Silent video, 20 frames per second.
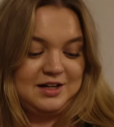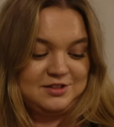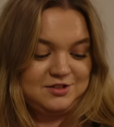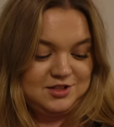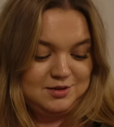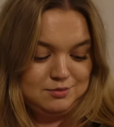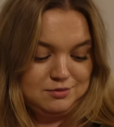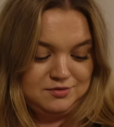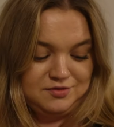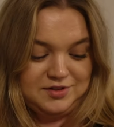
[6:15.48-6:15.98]

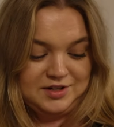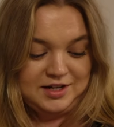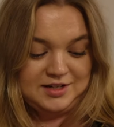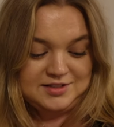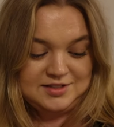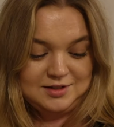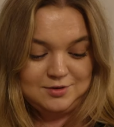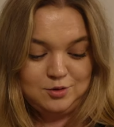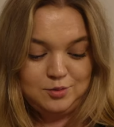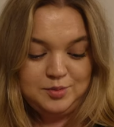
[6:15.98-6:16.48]
każdy mówi jak
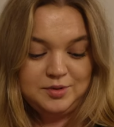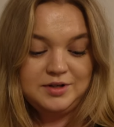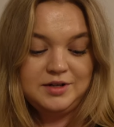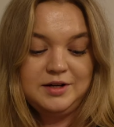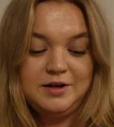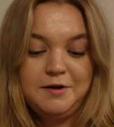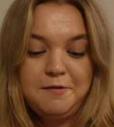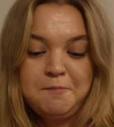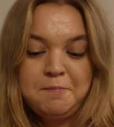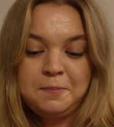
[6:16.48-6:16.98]
se
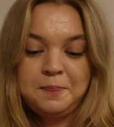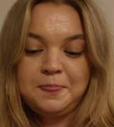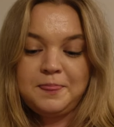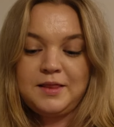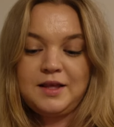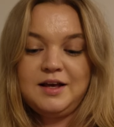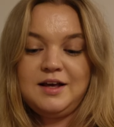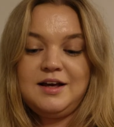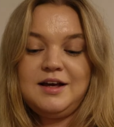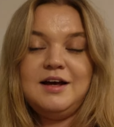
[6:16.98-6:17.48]
lubi.
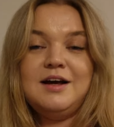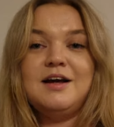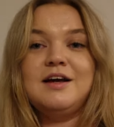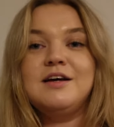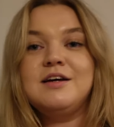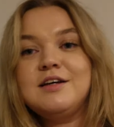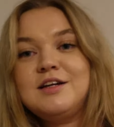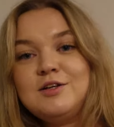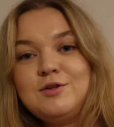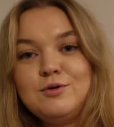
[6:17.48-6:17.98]

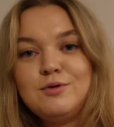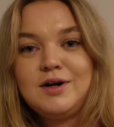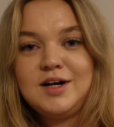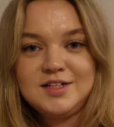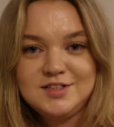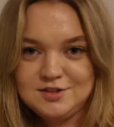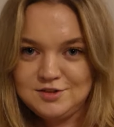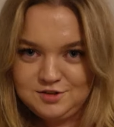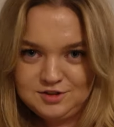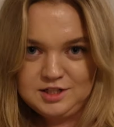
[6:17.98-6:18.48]
E,
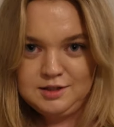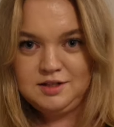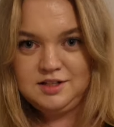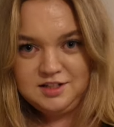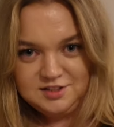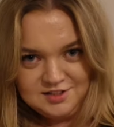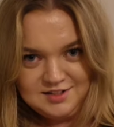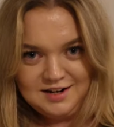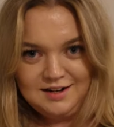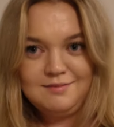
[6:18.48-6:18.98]
Rituals, dzisiaj
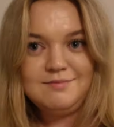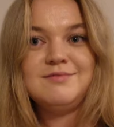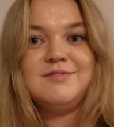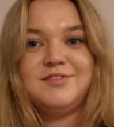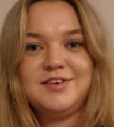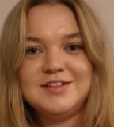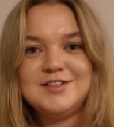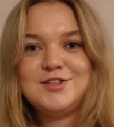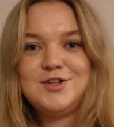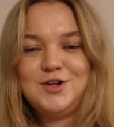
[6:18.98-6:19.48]
niedziela,
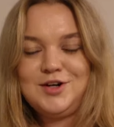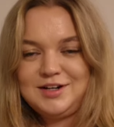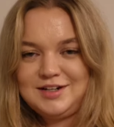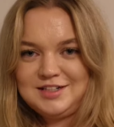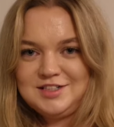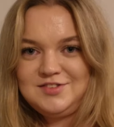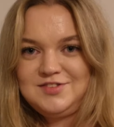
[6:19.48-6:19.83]
więc kolejna